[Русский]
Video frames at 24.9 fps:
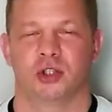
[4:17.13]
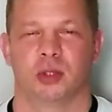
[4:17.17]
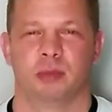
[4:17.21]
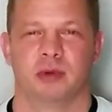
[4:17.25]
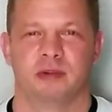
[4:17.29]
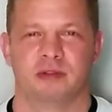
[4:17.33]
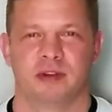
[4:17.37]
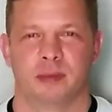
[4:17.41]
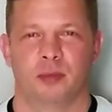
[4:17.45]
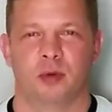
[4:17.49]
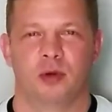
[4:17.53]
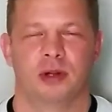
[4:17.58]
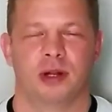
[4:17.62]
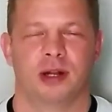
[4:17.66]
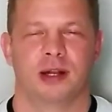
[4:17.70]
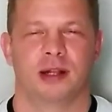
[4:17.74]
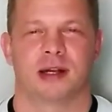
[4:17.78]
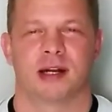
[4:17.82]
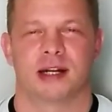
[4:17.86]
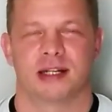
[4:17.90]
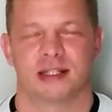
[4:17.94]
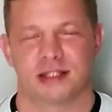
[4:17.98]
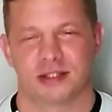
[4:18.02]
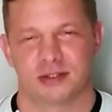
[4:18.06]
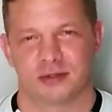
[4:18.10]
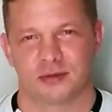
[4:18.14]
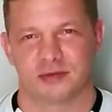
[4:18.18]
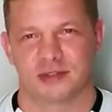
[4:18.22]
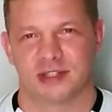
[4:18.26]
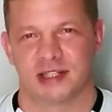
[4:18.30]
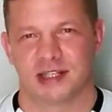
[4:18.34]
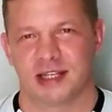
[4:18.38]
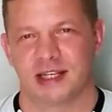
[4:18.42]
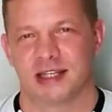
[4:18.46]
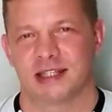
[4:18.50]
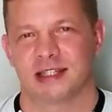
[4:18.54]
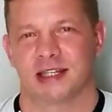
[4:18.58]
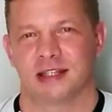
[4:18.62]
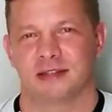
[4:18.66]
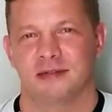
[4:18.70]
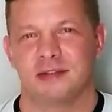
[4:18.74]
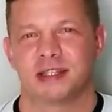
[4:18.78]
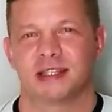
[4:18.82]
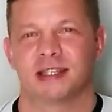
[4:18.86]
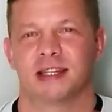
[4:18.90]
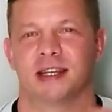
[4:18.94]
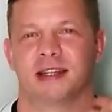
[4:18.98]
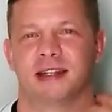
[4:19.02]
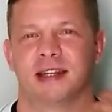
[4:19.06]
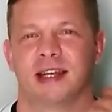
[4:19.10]
чтобы вы поняли разницу в цене,
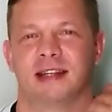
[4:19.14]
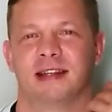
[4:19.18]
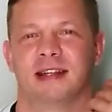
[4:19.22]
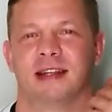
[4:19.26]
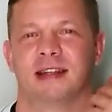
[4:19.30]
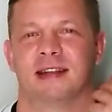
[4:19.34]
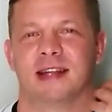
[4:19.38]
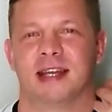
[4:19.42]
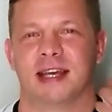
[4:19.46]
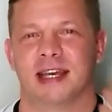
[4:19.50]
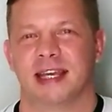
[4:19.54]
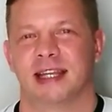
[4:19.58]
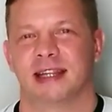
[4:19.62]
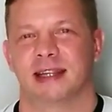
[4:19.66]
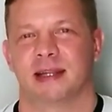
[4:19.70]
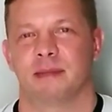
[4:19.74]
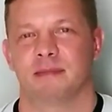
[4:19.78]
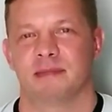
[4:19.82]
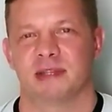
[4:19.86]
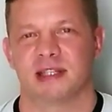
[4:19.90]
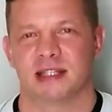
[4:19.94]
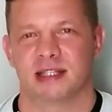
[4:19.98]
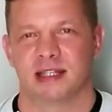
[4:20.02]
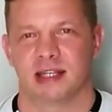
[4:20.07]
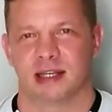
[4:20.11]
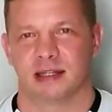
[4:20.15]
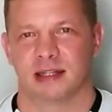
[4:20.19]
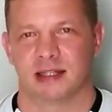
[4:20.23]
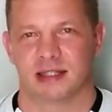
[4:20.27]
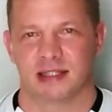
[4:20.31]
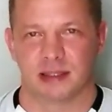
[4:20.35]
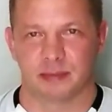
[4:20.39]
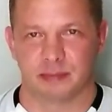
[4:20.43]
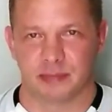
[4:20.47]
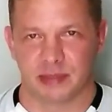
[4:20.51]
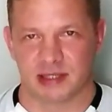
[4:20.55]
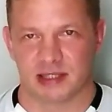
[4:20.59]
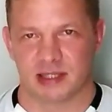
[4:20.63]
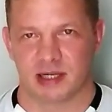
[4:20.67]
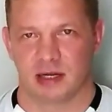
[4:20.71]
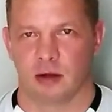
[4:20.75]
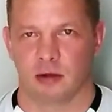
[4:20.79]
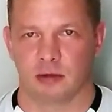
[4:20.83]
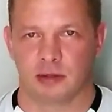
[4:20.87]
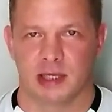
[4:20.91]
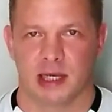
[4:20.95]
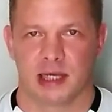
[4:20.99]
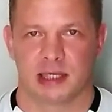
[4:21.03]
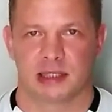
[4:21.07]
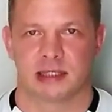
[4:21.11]
соответственно, надо на этом сделать
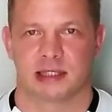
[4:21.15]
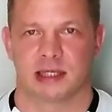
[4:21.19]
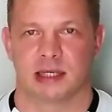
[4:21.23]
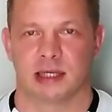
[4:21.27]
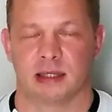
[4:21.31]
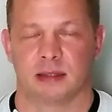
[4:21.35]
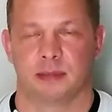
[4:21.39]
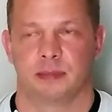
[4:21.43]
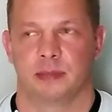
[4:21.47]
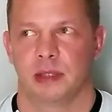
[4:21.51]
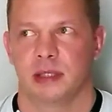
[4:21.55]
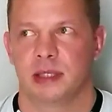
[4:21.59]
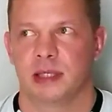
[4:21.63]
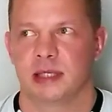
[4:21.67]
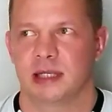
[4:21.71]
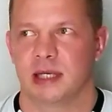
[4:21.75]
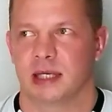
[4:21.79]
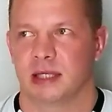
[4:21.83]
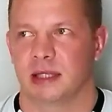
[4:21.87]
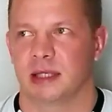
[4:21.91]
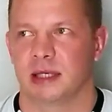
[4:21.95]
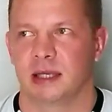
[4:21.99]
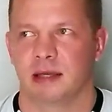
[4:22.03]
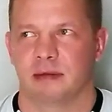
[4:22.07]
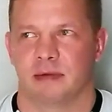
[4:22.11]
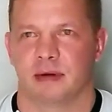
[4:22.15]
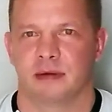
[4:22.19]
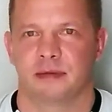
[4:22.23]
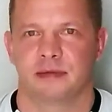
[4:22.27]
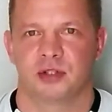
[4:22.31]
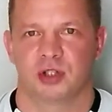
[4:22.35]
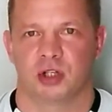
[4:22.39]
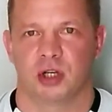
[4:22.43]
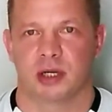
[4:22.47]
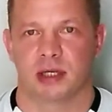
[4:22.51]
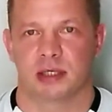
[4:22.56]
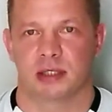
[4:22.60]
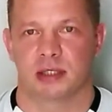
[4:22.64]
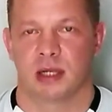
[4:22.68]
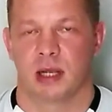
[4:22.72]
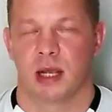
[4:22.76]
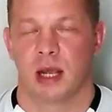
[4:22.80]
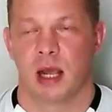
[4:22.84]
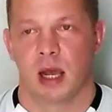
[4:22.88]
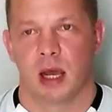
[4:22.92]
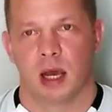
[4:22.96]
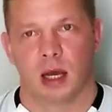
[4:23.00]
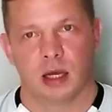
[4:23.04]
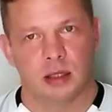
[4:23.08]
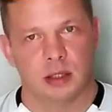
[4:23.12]
определенный акцент. 50 евро в час.
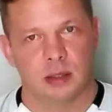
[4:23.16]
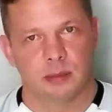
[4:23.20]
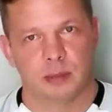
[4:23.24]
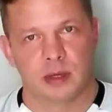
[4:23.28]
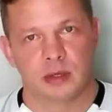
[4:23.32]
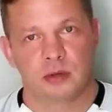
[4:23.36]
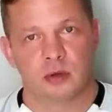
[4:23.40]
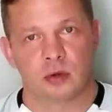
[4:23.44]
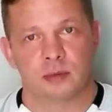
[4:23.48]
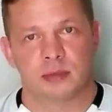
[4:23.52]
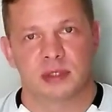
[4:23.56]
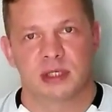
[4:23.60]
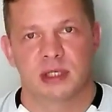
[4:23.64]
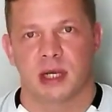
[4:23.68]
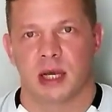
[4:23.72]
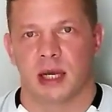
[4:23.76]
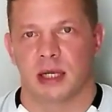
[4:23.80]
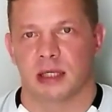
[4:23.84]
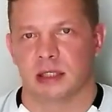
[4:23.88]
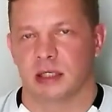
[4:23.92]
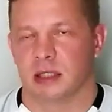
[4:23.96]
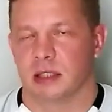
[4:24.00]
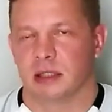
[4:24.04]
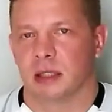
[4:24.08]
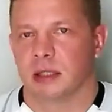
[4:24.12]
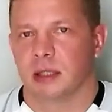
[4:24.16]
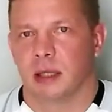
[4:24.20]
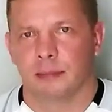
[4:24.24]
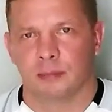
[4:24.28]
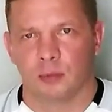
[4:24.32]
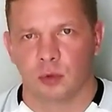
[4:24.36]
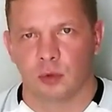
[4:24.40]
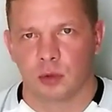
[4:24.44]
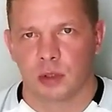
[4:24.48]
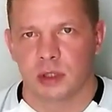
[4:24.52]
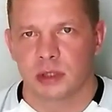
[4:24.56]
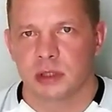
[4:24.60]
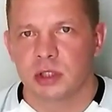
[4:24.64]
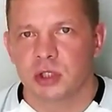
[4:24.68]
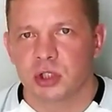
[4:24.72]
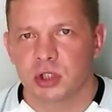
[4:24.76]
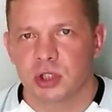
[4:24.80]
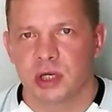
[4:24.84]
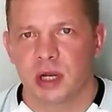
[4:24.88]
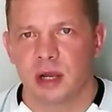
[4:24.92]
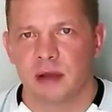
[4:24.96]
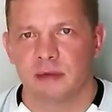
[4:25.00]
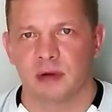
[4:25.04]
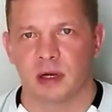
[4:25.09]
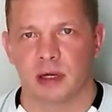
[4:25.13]
А на моем сайте это намного
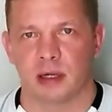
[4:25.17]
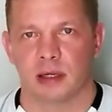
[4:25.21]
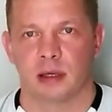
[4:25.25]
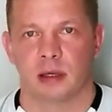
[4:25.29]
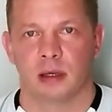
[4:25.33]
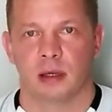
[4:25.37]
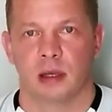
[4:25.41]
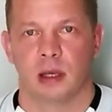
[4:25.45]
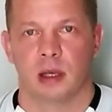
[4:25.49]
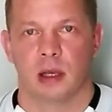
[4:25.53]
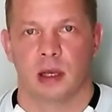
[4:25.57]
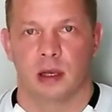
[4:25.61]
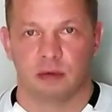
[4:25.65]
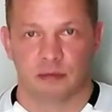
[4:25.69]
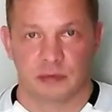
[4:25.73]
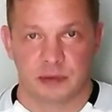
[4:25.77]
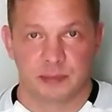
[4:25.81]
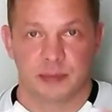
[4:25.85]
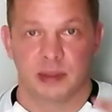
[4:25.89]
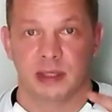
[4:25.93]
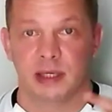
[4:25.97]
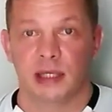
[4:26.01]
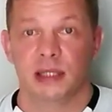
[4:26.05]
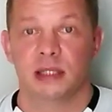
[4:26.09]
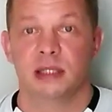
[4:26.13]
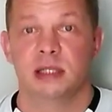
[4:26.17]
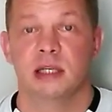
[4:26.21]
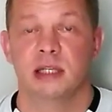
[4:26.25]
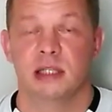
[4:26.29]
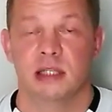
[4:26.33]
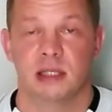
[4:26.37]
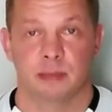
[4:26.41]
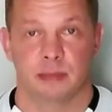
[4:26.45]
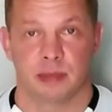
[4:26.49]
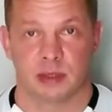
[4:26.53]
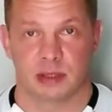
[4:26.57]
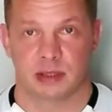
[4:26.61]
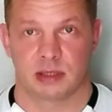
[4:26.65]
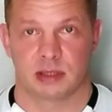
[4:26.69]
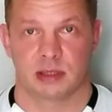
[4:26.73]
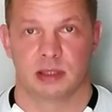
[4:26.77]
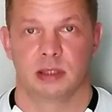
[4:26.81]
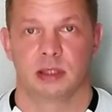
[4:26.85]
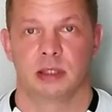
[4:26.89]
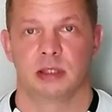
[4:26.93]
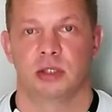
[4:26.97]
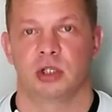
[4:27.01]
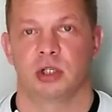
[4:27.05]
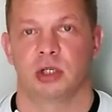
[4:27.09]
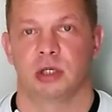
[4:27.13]
дешевле. Вы перейдите по
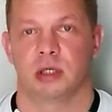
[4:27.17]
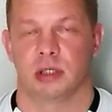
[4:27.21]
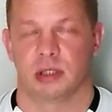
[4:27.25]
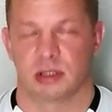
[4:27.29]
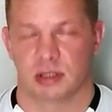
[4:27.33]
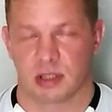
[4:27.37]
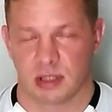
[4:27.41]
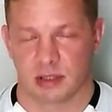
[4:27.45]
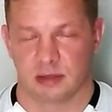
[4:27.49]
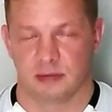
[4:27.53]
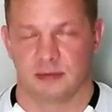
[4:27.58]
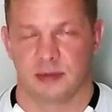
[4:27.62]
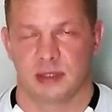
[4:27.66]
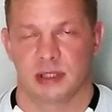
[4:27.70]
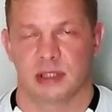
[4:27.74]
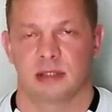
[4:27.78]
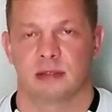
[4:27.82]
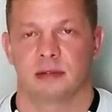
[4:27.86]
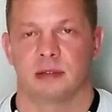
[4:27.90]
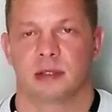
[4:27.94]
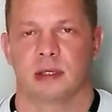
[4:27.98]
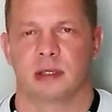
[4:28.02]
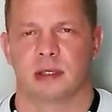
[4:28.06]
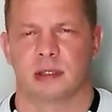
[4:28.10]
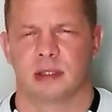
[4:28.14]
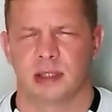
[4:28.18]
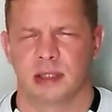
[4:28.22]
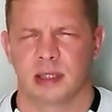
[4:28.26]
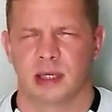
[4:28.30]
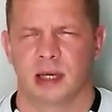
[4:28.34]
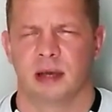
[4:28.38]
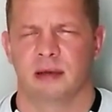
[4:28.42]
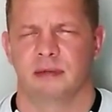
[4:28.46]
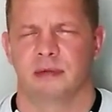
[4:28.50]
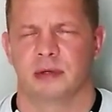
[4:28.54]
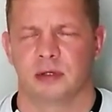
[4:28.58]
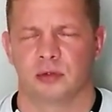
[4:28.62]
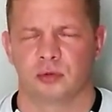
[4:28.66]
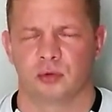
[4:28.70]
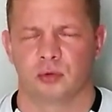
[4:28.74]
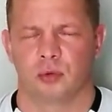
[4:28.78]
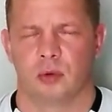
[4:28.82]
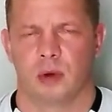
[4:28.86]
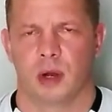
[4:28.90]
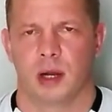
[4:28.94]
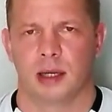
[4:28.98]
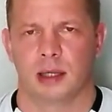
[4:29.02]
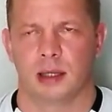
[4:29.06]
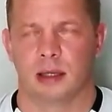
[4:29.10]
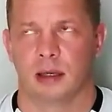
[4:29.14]
ссылочке и, соответственно, я
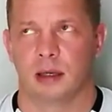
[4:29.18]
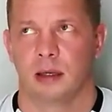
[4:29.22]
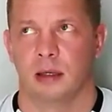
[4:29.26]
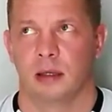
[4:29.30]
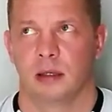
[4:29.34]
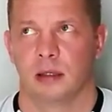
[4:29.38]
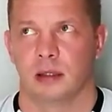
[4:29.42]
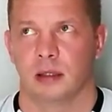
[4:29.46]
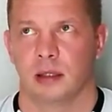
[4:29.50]
виртуально,